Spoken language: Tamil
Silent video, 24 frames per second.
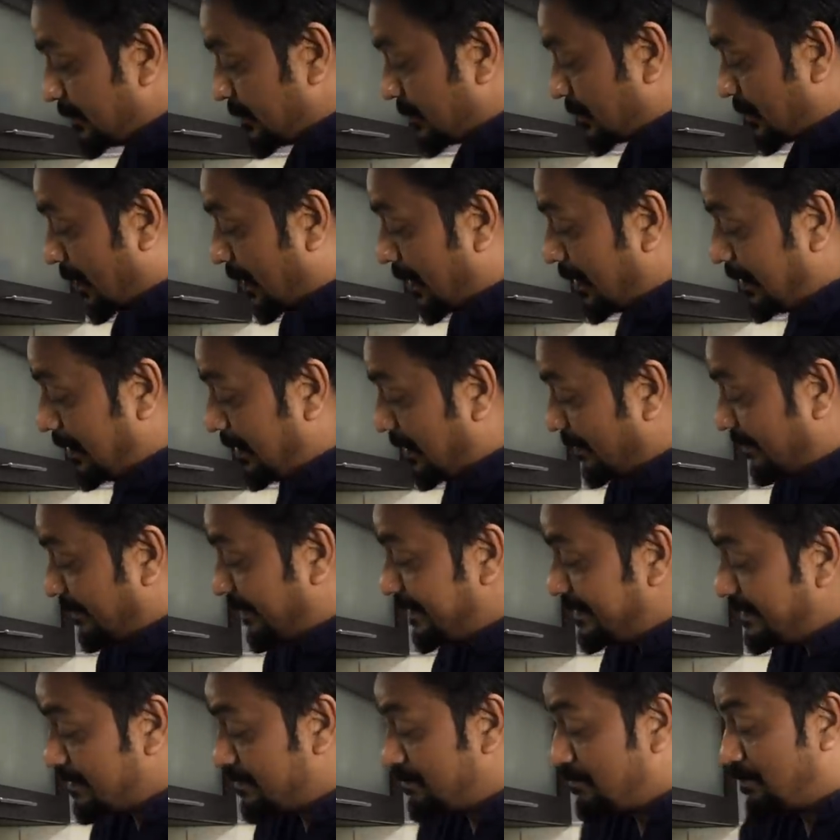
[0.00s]
சாயில்லாம்
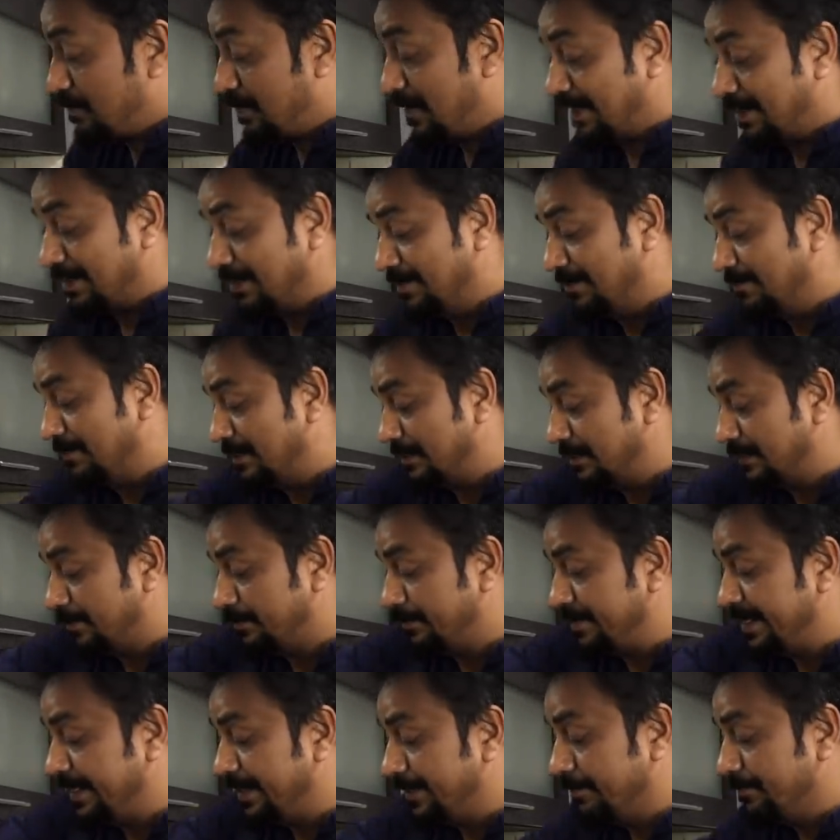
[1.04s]
தனியாக பரண்டு வருது
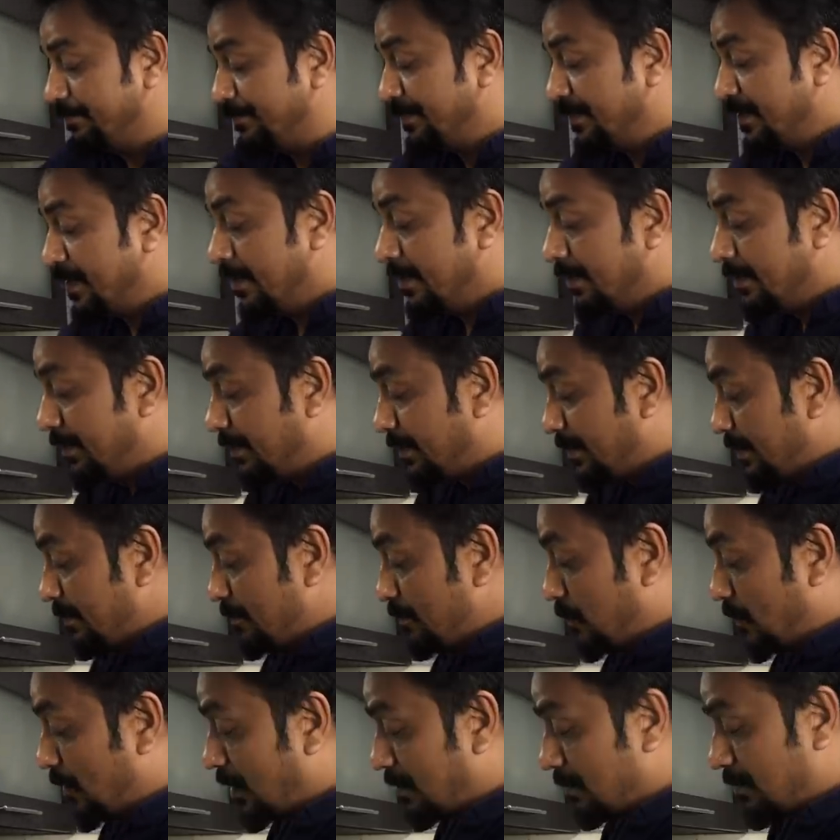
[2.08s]
அப்படியே
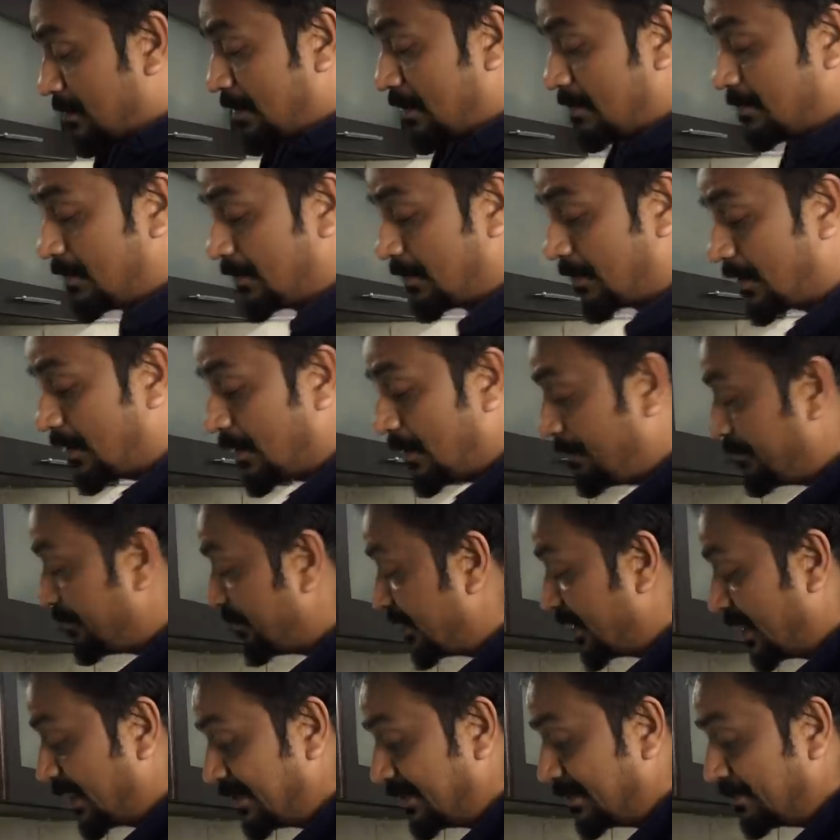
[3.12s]
இப்போ நாம் என்ன பண்ணோன்னா
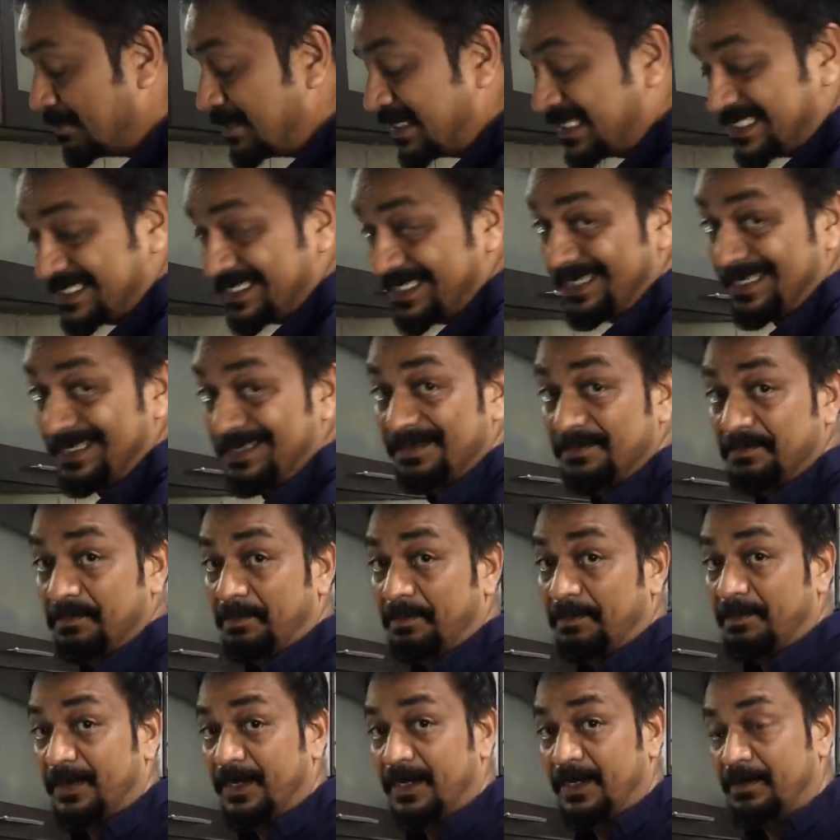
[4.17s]
இந்த மிக்சி
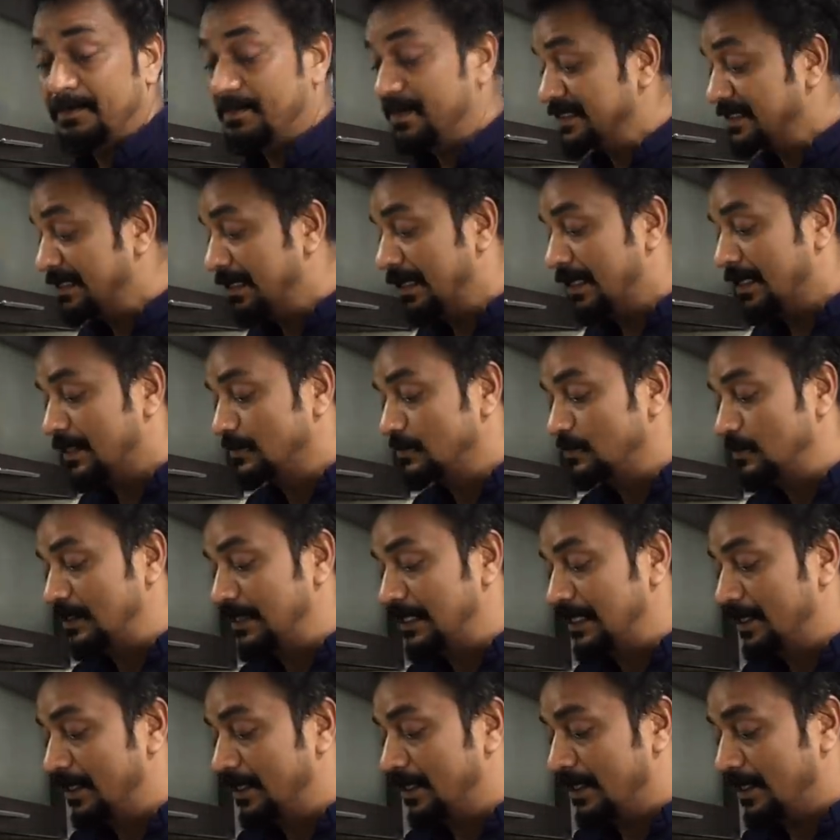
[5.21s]
மசாலா அரைச்சோம்
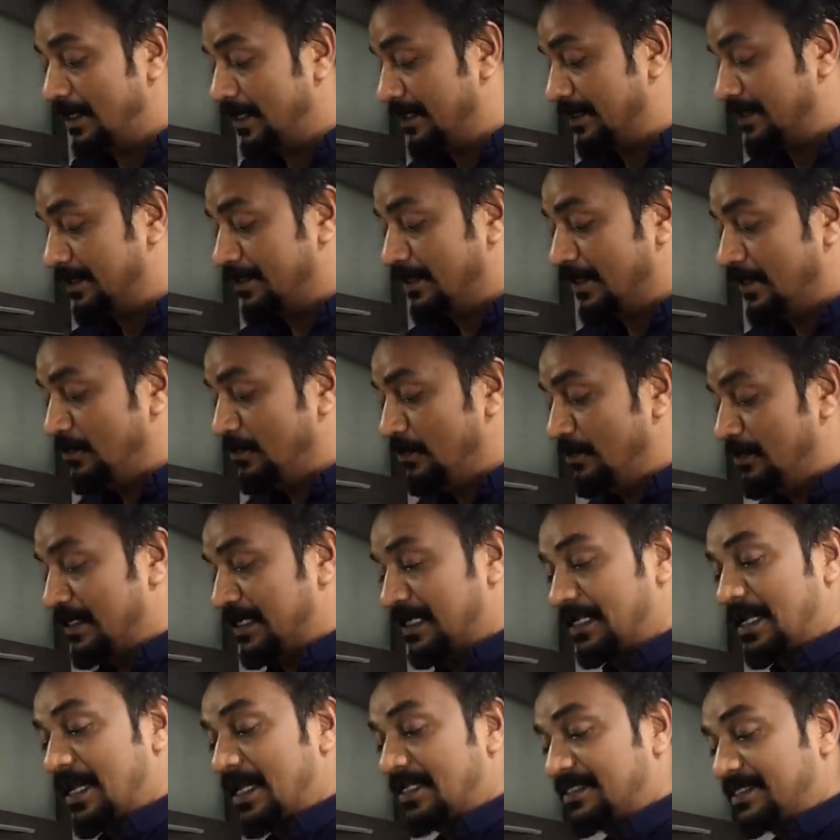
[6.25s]
இல்லையா அதை கழுவுன
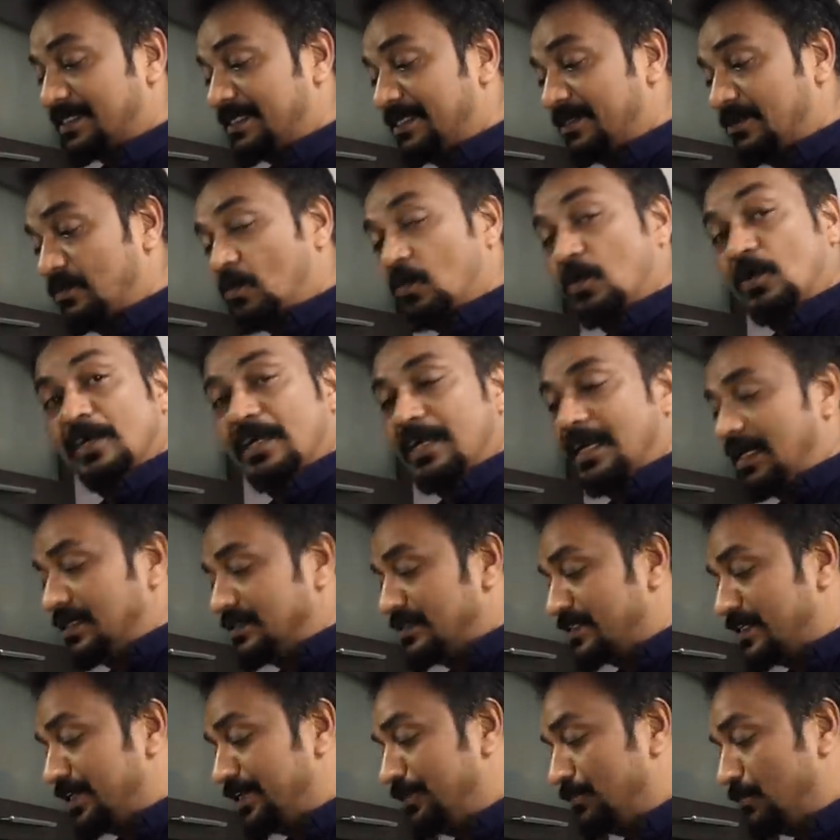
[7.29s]
கிளாஸு ஒரு கிளாஸ்
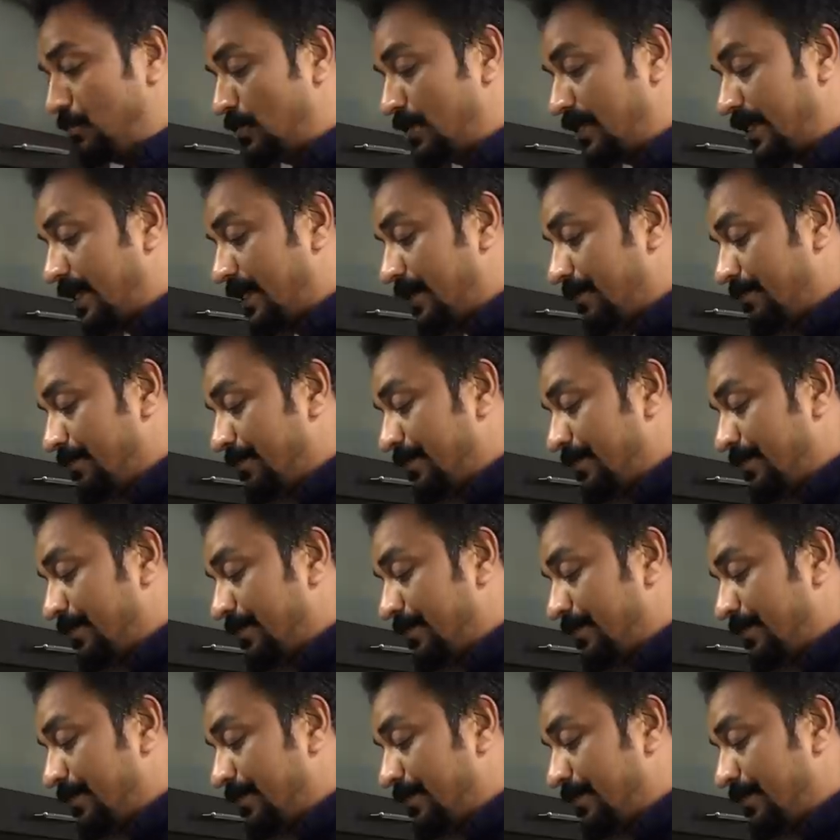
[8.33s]
தண்ணி ஊற்றுறேன்